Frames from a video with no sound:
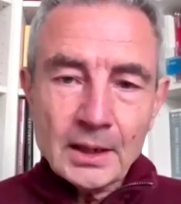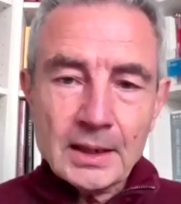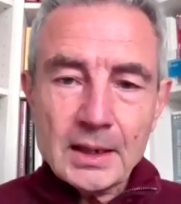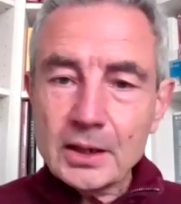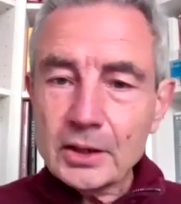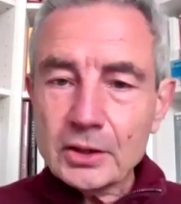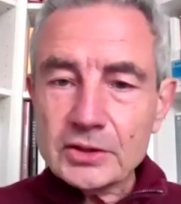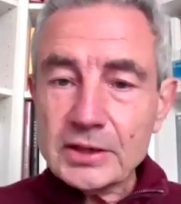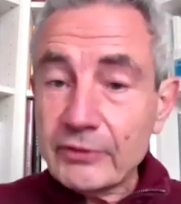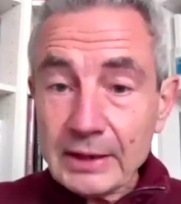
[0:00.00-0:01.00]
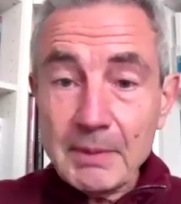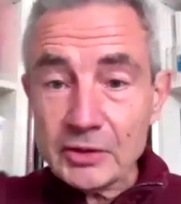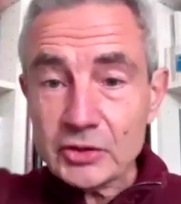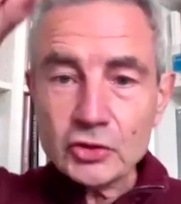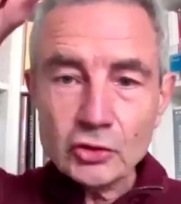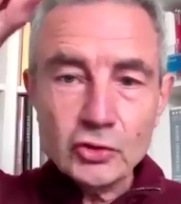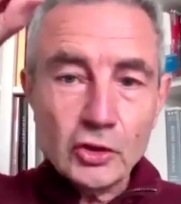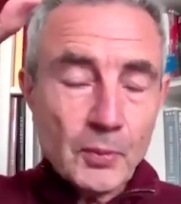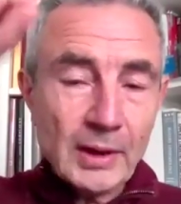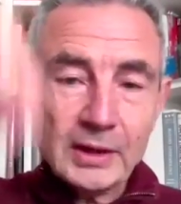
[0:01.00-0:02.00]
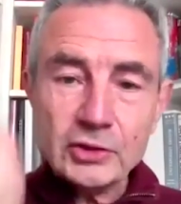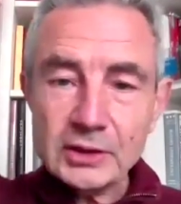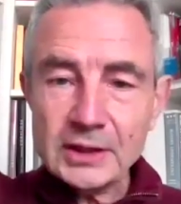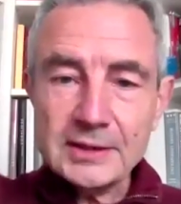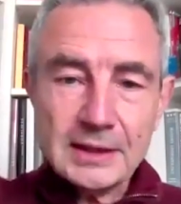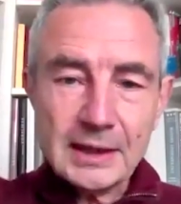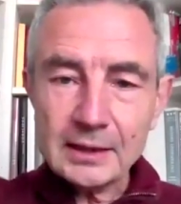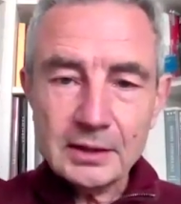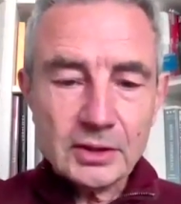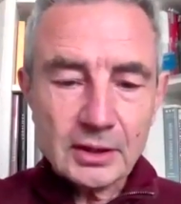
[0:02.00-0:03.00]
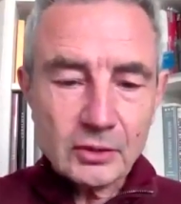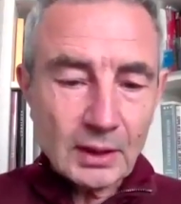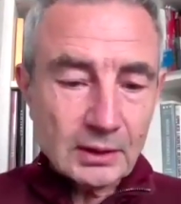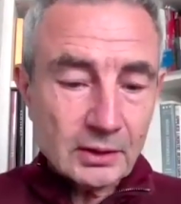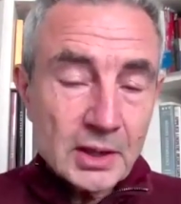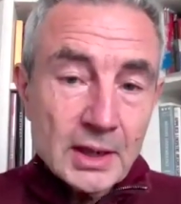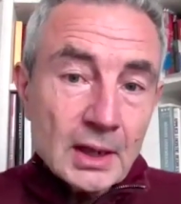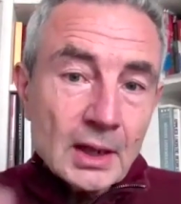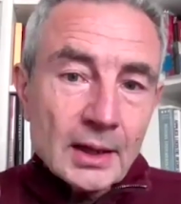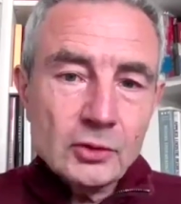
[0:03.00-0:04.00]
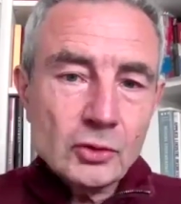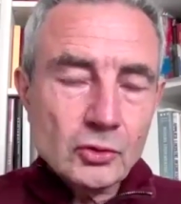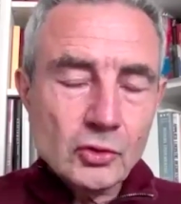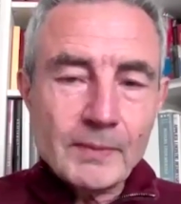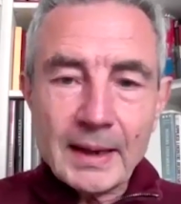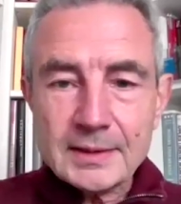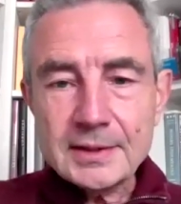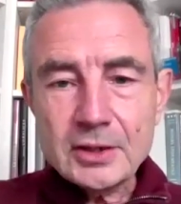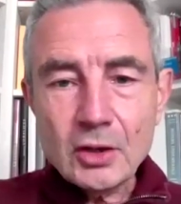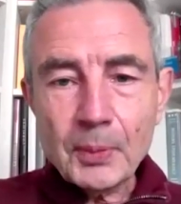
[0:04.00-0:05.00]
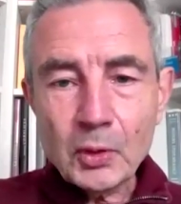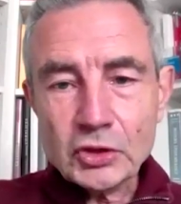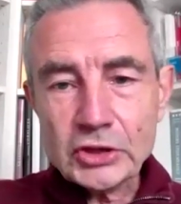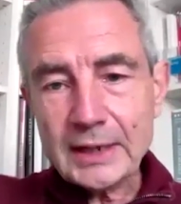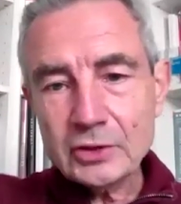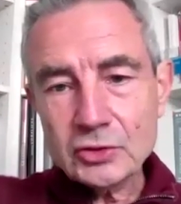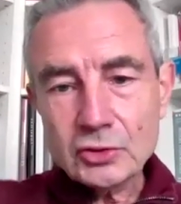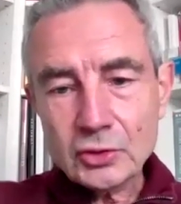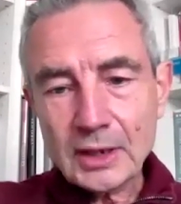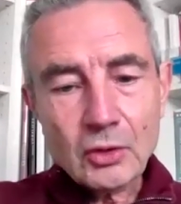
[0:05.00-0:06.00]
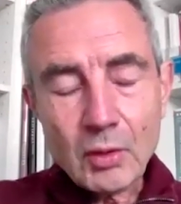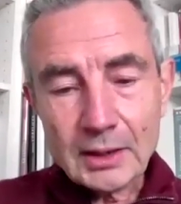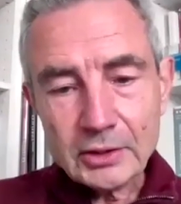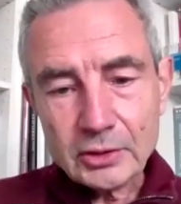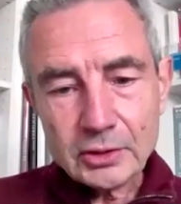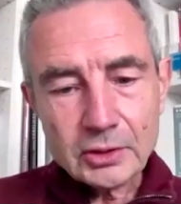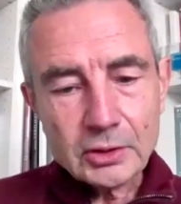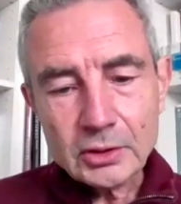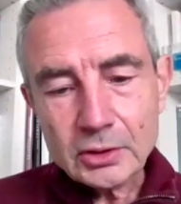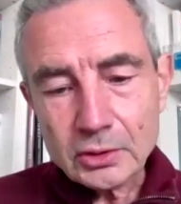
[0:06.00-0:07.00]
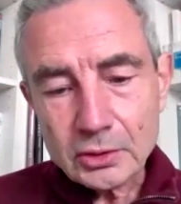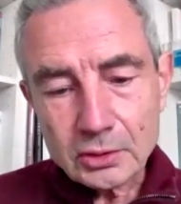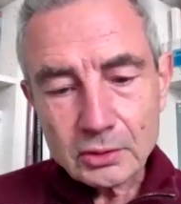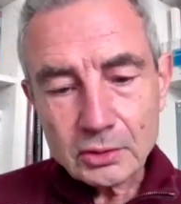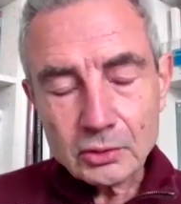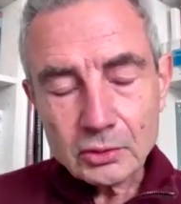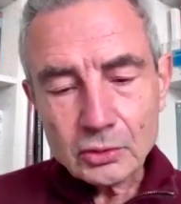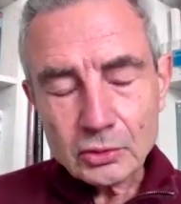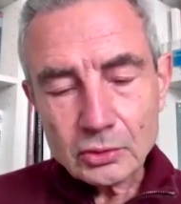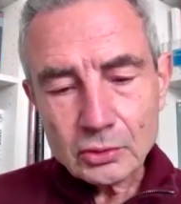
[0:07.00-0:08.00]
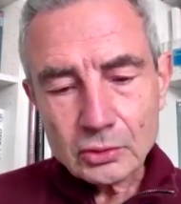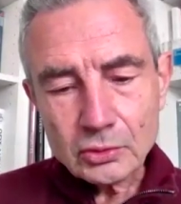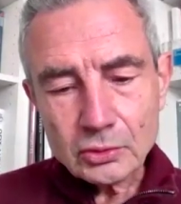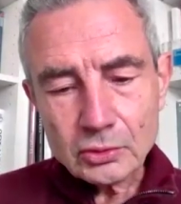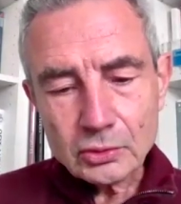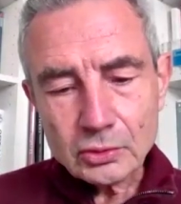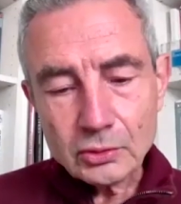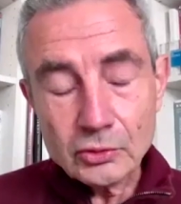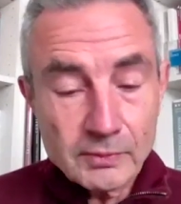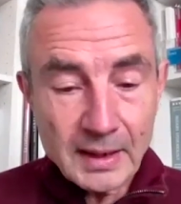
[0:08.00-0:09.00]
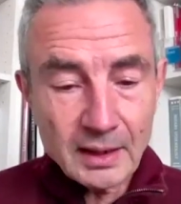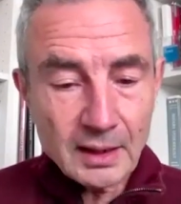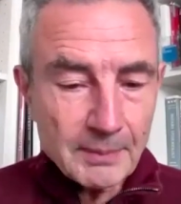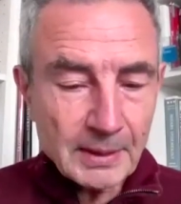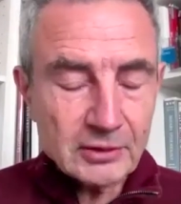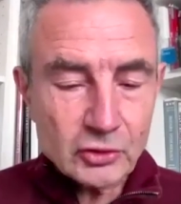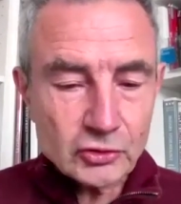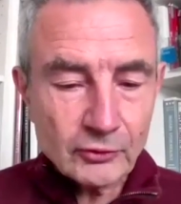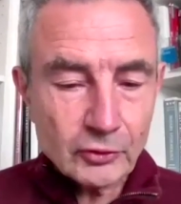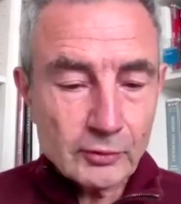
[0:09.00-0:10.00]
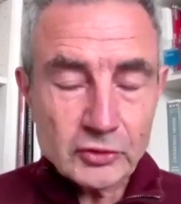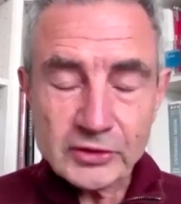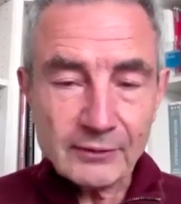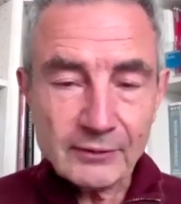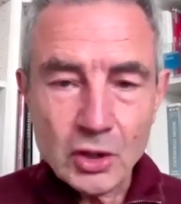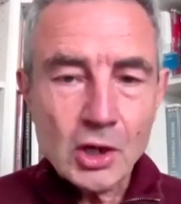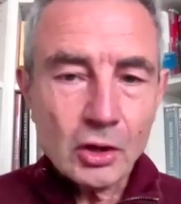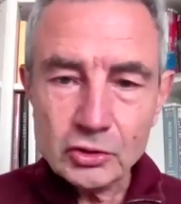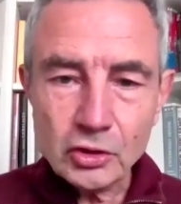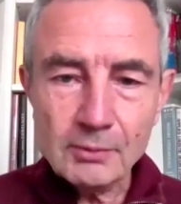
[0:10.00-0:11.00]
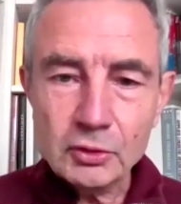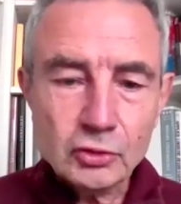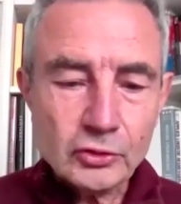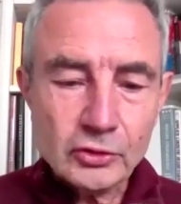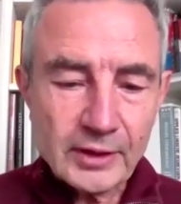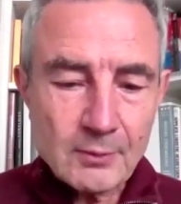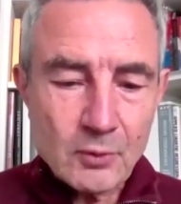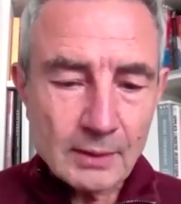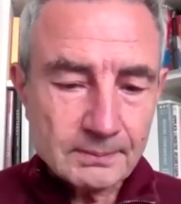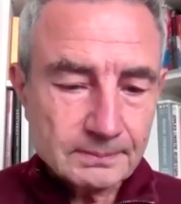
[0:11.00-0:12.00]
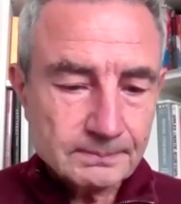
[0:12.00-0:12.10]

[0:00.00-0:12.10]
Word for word: Et euh, c'est vraiment, ce sont deux points qui sont très écartés de la droite. Et du coup, ben, si on projette sur la droite euh, l'humain à partir de son volume du cerveau, on tombe autour de 20 mois.